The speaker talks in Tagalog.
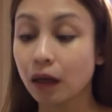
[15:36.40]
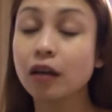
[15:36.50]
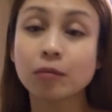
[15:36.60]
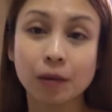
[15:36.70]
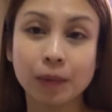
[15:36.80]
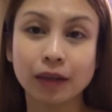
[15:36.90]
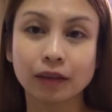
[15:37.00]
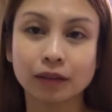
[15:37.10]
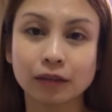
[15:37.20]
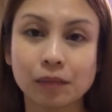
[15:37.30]
ay, yung mga
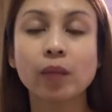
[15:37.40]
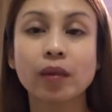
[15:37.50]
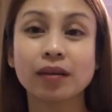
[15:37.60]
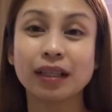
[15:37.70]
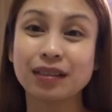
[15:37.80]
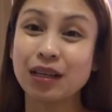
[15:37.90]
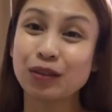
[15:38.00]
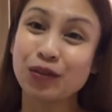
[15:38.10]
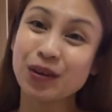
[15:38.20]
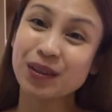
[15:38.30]
products. That's it
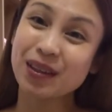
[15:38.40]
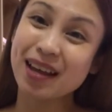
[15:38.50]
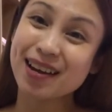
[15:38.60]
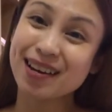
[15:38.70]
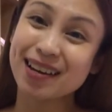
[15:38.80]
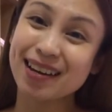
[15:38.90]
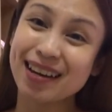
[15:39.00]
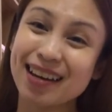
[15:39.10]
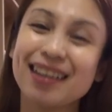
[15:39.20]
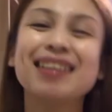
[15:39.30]
for
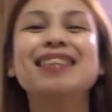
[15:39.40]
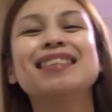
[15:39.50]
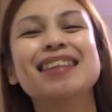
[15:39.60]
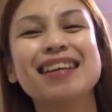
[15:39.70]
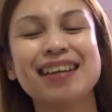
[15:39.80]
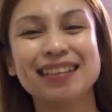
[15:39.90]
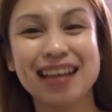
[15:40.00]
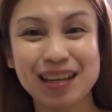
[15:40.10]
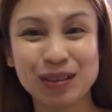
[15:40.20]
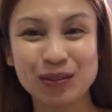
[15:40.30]
tonight.
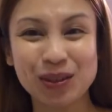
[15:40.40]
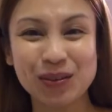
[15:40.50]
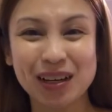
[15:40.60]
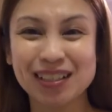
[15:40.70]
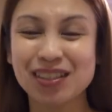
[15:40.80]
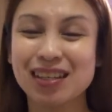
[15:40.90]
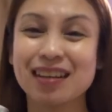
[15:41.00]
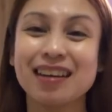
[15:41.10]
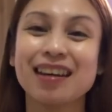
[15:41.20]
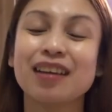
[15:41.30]
Thank you for
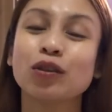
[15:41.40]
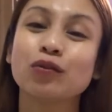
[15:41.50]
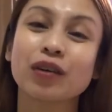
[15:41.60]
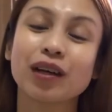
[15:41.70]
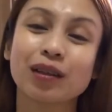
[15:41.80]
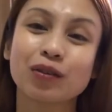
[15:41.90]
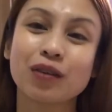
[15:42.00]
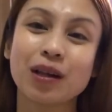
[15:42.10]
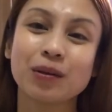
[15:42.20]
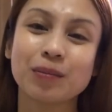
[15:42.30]
watching and don't forget to
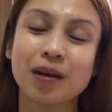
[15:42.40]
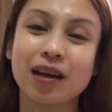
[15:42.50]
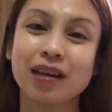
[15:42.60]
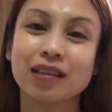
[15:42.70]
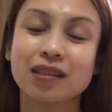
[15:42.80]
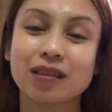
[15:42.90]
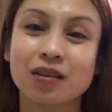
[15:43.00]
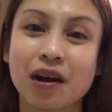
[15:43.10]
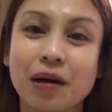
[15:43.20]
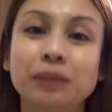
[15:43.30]
follow my
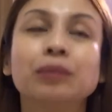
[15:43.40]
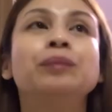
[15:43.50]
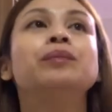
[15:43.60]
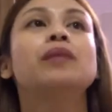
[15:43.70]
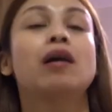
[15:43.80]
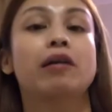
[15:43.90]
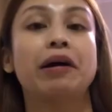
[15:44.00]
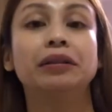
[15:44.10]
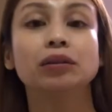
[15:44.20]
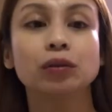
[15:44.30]
Instagram
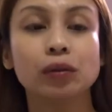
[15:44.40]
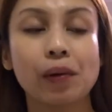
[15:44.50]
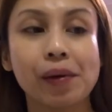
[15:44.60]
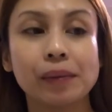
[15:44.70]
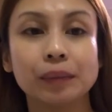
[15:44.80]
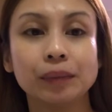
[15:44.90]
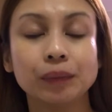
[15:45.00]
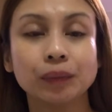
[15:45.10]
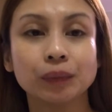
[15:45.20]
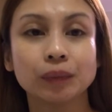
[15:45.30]
account um
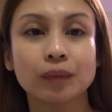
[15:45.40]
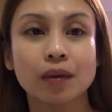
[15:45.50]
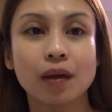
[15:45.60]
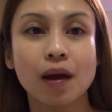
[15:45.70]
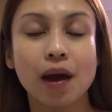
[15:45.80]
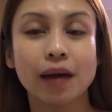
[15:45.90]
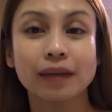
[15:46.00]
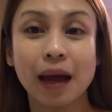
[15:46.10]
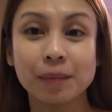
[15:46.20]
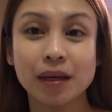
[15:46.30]
at
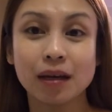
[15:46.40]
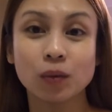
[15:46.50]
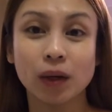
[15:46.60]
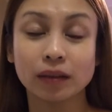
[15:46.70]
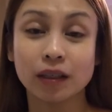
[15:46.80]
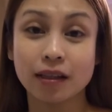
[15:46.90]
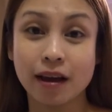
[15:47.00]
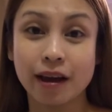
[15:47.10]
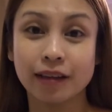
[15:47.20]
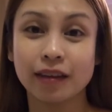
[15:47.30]
Abby and
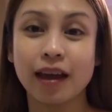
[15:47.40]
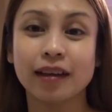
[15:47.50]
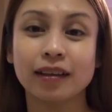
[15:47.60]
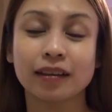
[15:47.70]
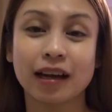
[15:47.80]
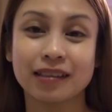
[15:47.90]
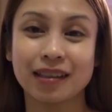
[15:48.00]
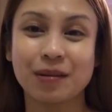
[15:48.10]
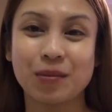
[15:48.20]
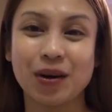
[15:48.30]
Wonderland and at Casa
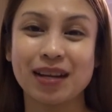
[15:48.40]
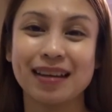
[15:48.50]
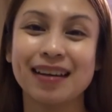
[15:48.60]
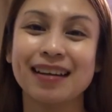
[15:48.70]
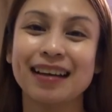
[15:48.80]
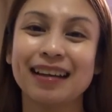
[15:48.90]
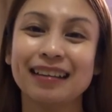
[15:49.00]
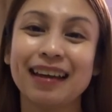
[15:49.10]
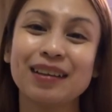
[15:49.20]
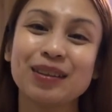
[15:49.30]
de Mori.
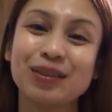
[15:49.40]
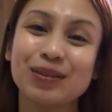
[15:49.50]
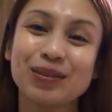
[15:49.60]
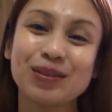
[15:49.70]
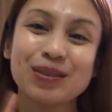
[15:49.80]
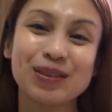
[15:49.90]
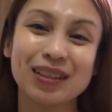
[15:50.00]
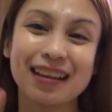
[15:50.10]
Thank you. Good